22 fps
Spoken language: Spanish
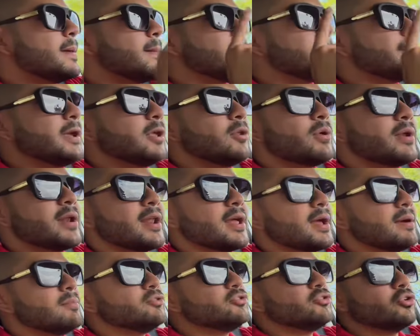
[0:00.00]
pero
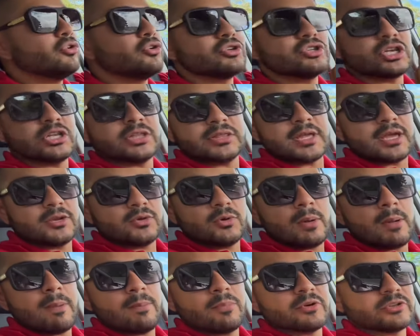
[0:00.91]
arrancamos con
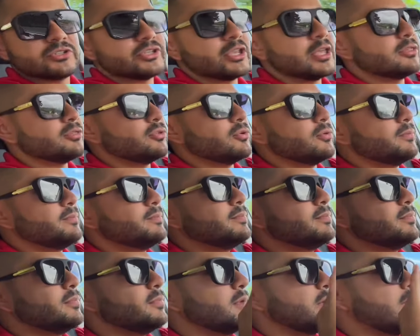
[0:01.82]

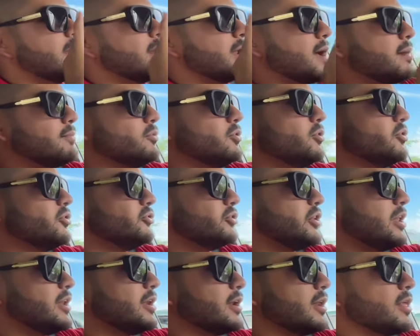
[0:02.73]
89%, cargamos
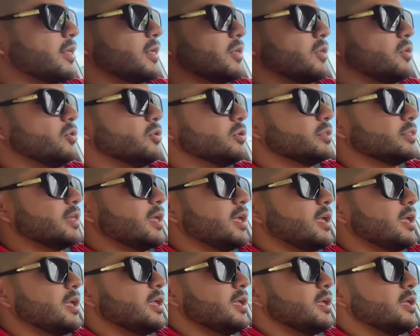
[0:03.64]
alrededor
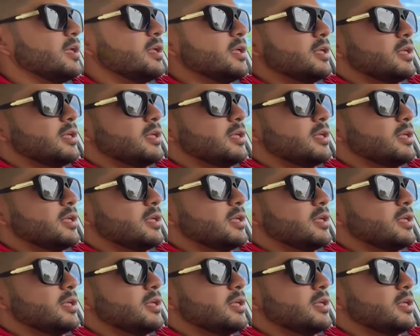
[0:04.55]
de